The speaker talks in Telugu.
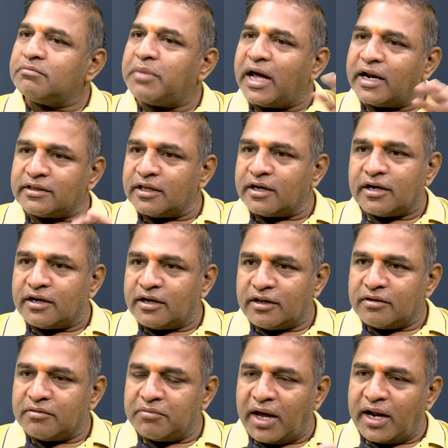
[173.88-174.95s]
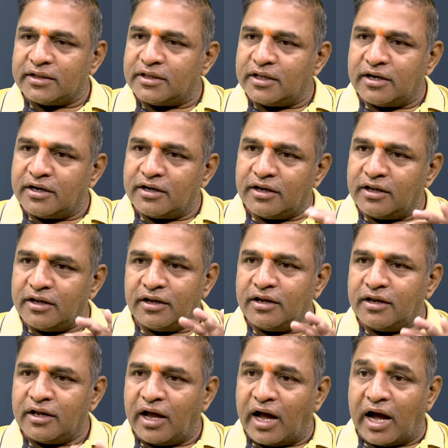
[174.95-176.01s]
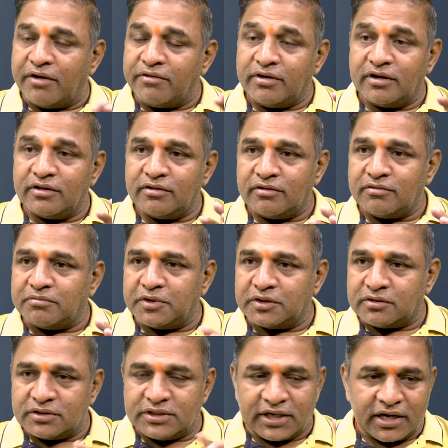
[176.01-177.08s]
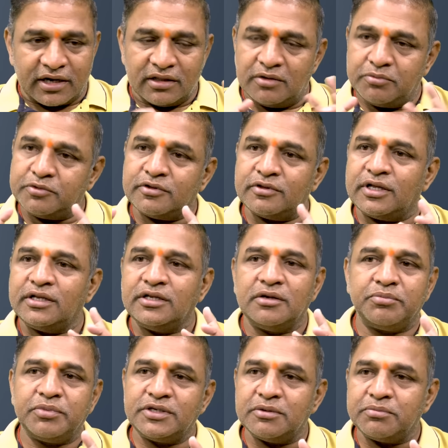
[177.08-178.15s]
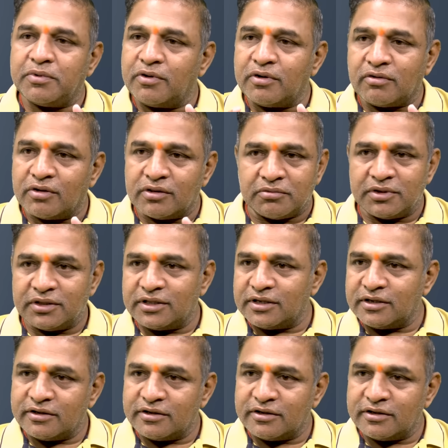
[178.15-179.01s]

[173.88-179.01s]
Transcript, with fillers: భారతిరెడ్డి భారతిరెడ్డి ఆవిడేదో మొత్తం చక్రం తిప్పుతుందని చెప్పి చెప్పేవాళ్ళు కొంతమంది